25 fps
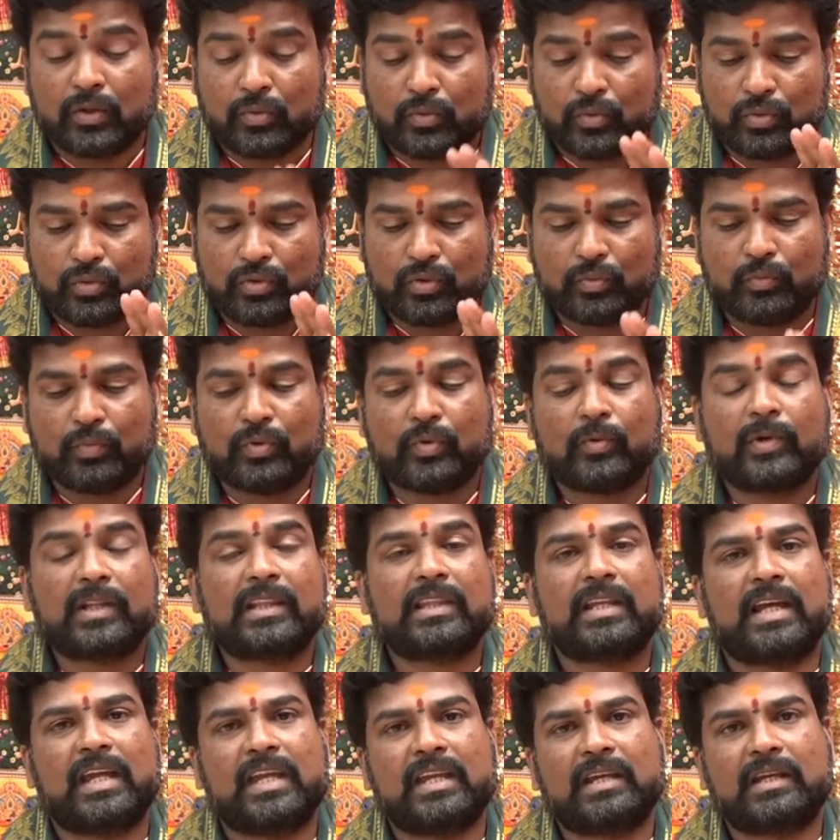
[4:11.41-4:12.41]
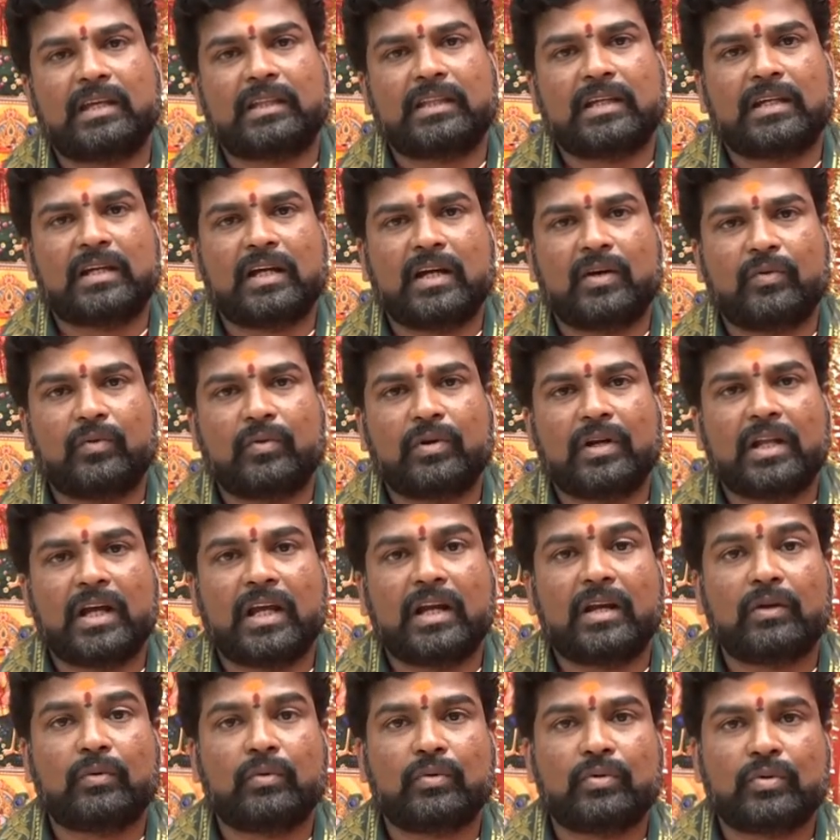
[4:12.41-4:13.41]
కుటుంబం అంతా ఐక్యతగా
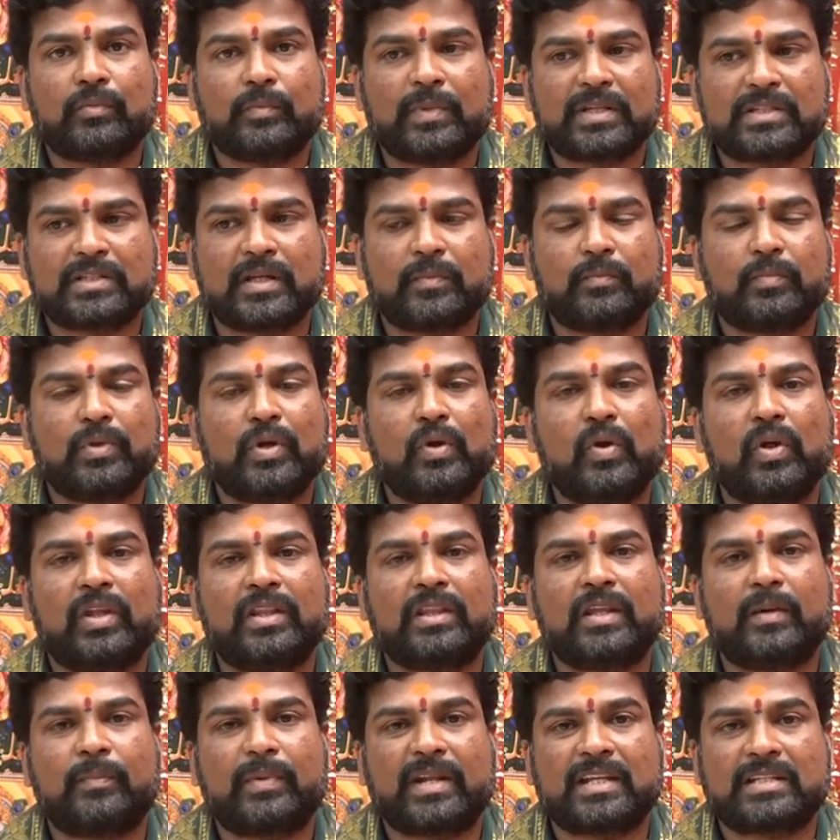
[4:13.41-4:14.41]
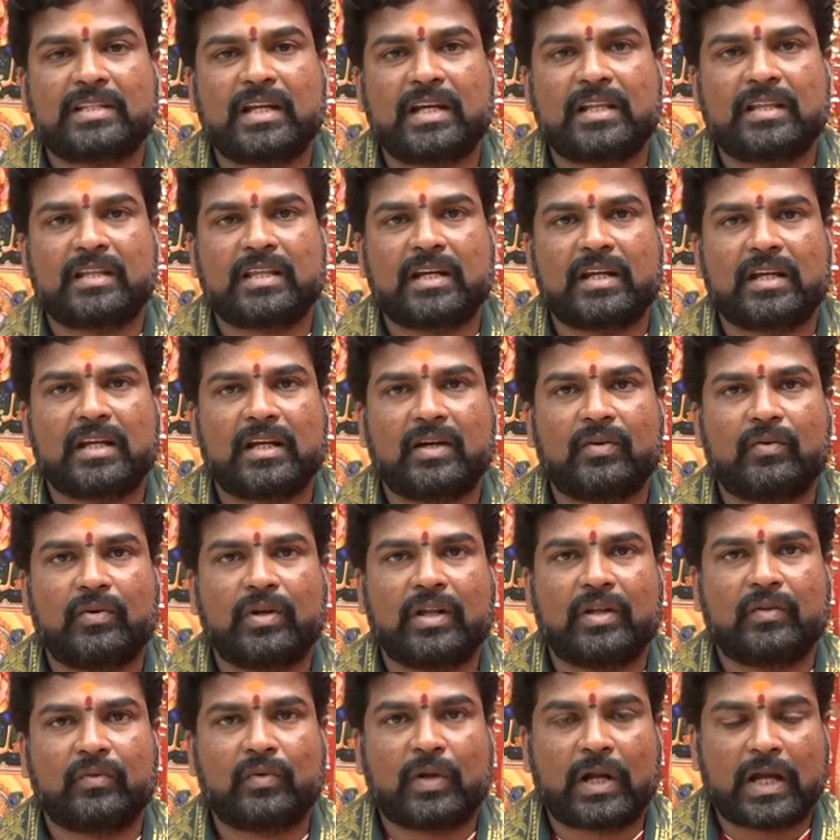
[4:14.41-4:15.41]
ఉండాలి కుటుంబ సభ్యులంతా ప్రశాంతంగా
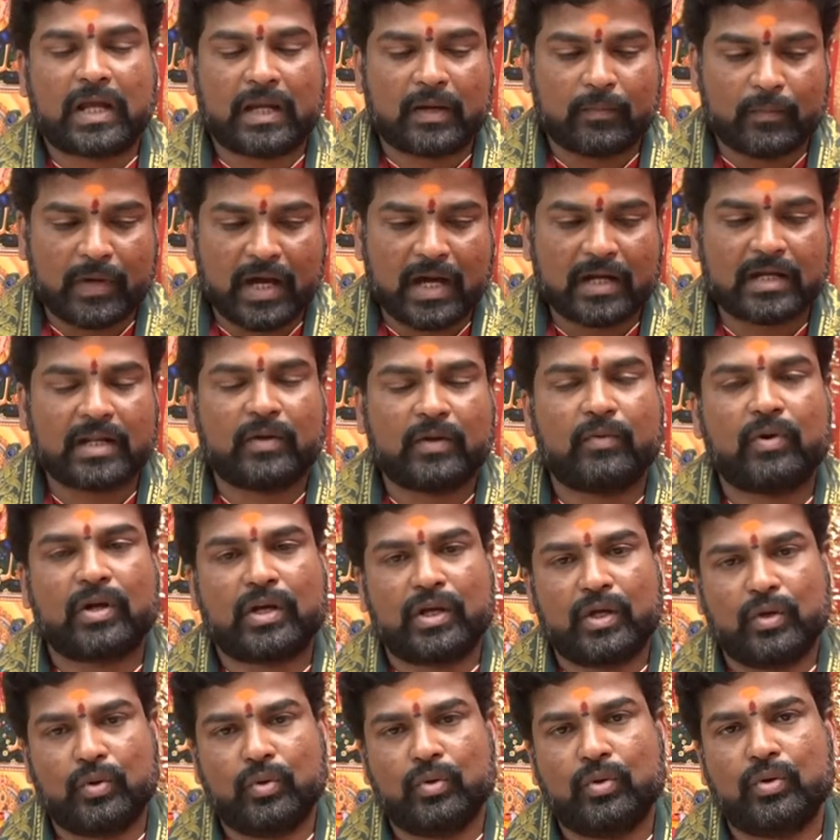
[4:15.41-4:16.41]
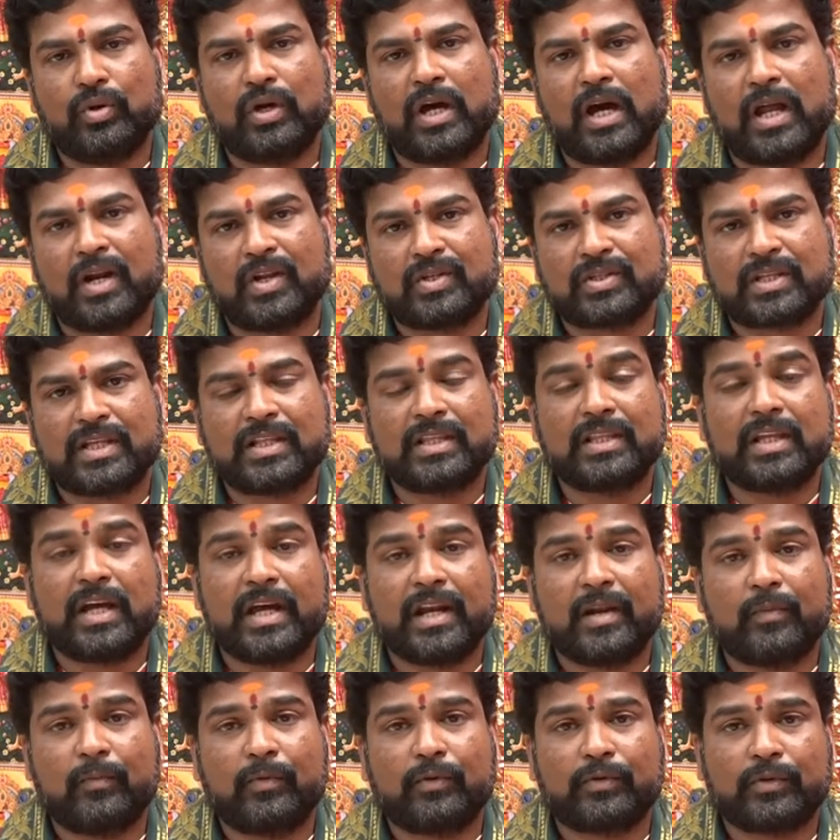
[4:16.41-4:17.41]
ఉండాలి ఒకరి మాట ఒకరు
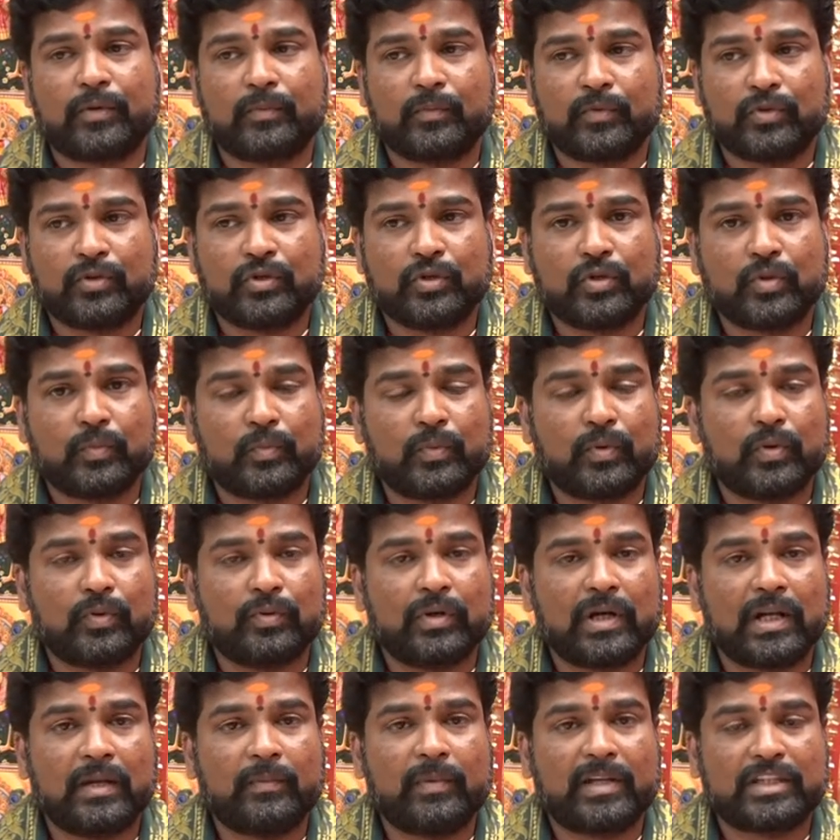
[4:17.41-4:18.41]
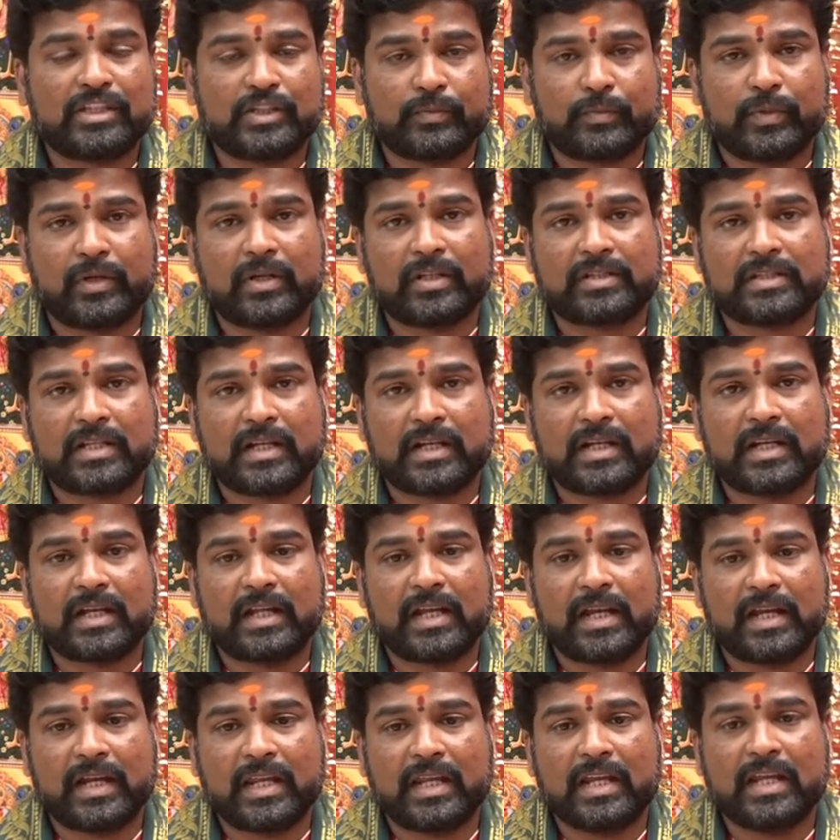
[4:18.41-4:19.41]
అనుసంధానంతో ముందుకు పోవాలి మంచి పనులు
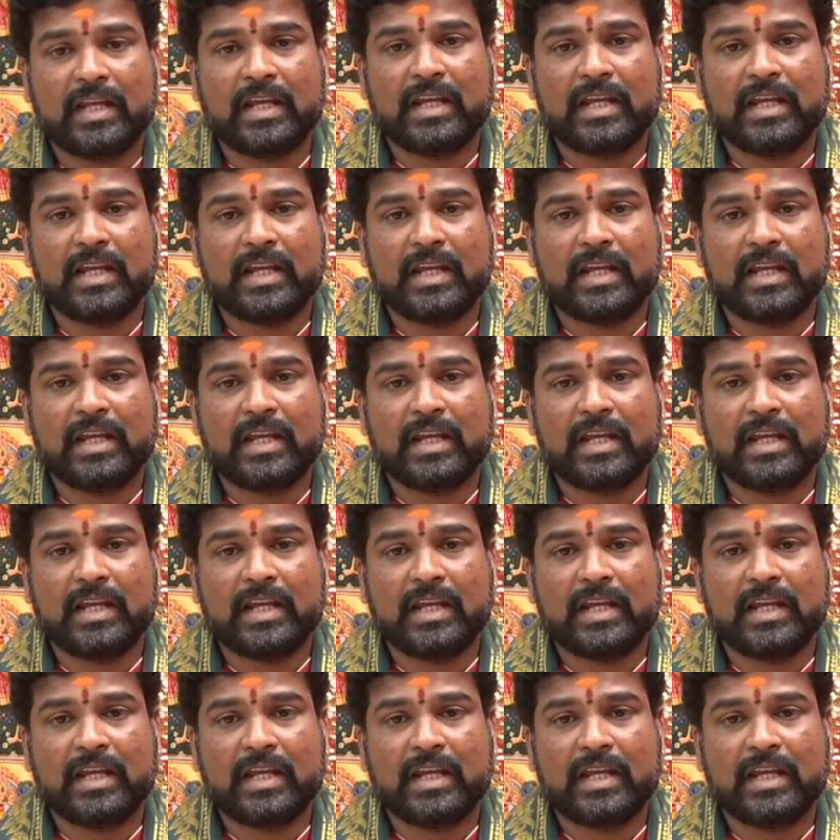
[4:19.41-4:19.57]
జరగాలని